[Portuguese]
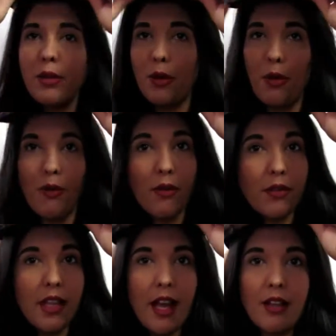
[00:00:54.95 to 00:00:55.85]
estou com
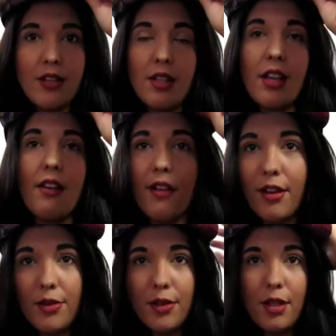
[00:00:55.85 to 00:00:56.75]
vontade de
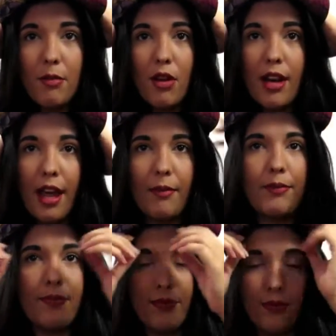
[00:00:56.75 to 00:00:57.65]
gravar de
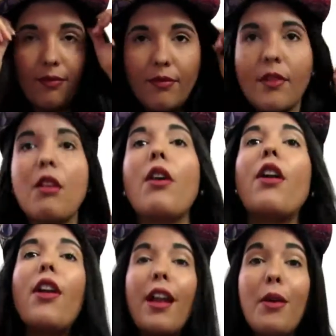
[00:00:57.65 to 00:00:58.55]
boneco.
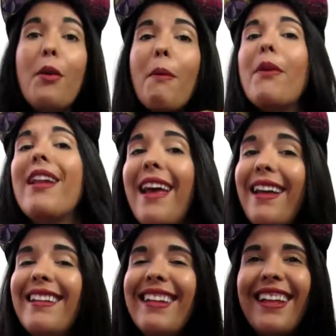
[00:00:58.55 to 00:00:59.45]
Agora olha eu com boné.